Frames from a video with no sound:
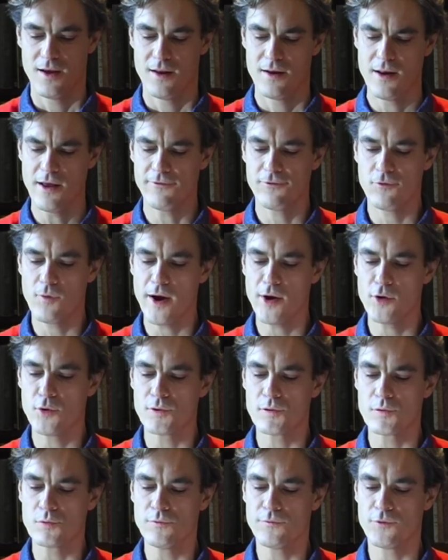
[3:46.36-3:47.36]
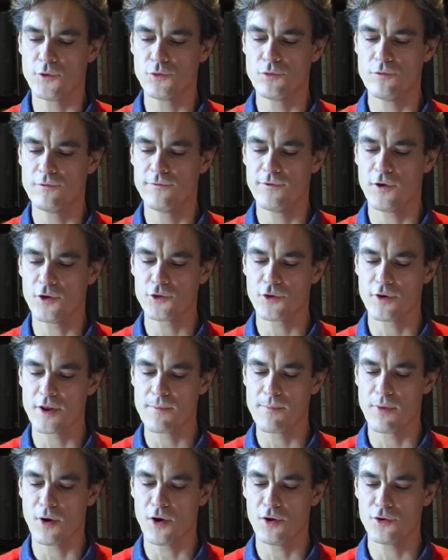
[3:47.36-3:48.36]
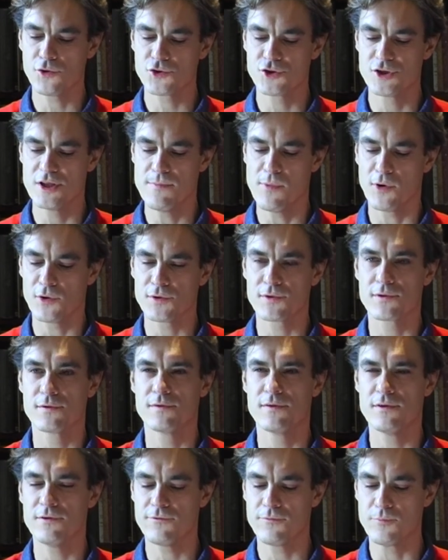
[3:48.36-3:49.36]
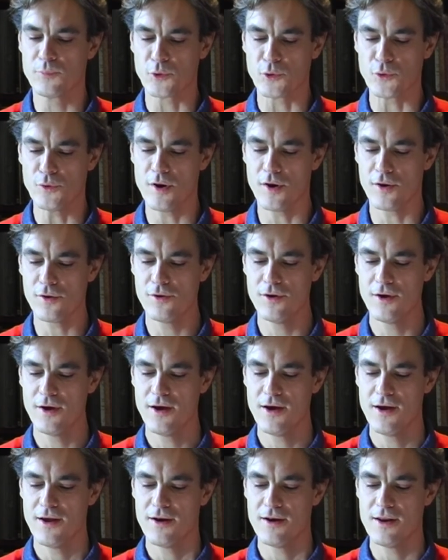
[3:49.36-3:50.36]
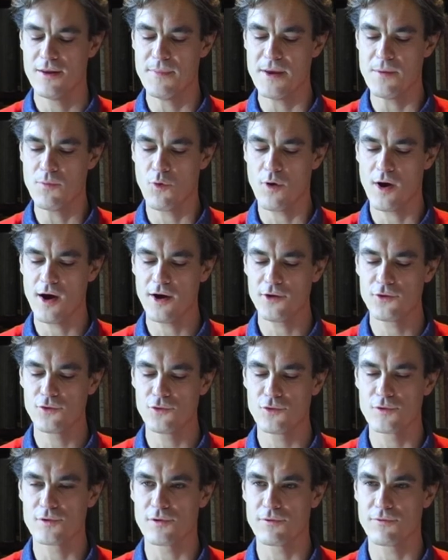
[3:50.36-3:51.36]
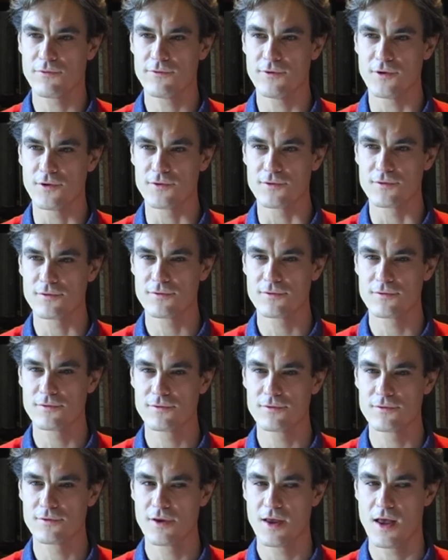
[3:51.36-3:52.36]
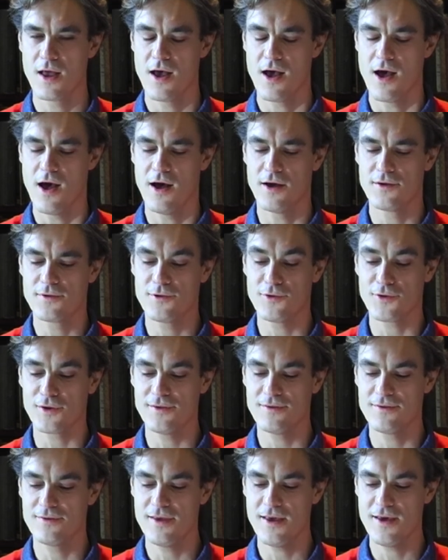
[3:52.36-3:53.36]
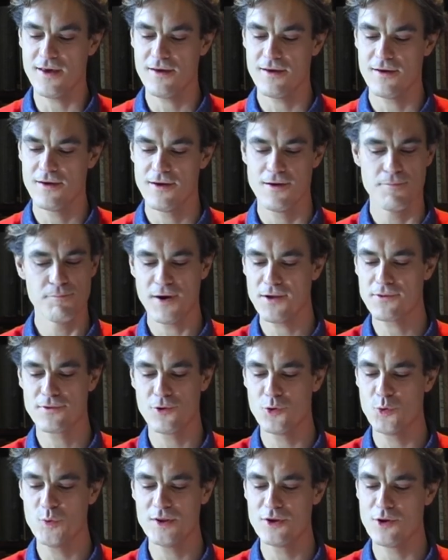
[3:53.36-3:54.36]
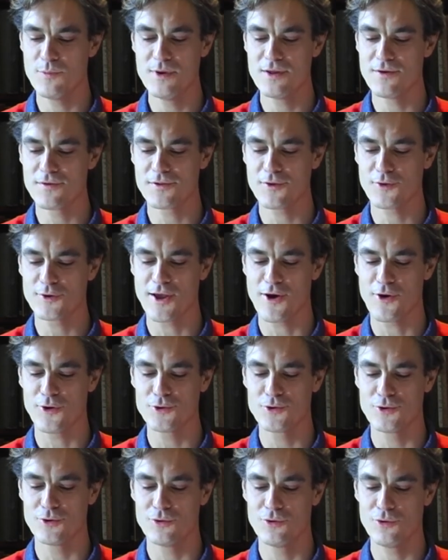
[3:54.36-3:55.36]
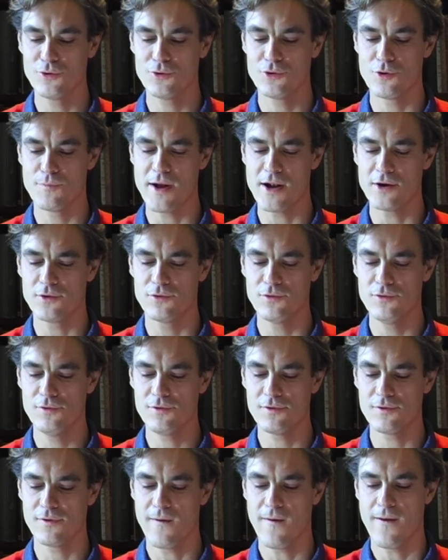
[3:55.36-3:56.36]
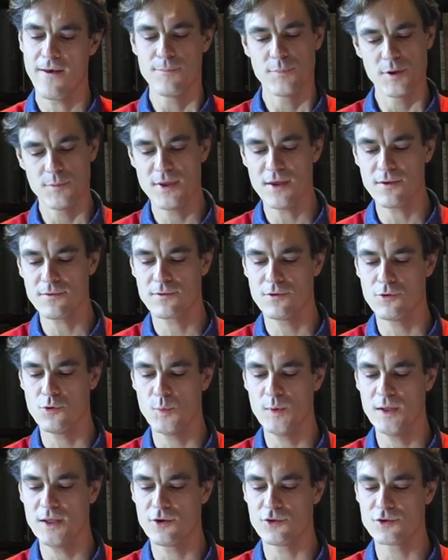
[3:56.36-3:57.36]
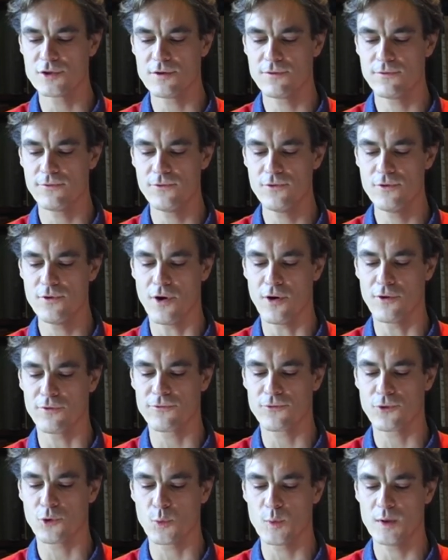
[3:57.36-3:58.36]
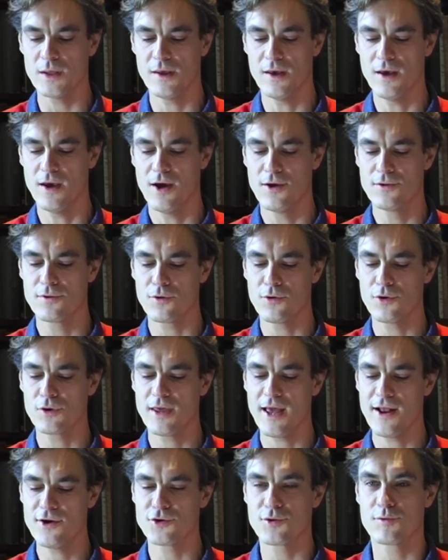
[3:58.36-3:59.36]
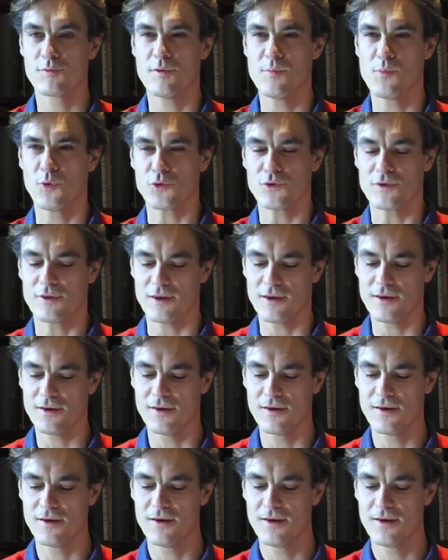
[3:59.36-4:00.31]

La voix et le souffle du vent dans les branches d'immenses ifs brûlants, les mémoires de nos enfances. Un cerisier, pas celui de 1942 de Balthus, mais bien celui que j'ai vu en fruit sur lequel je suis monté,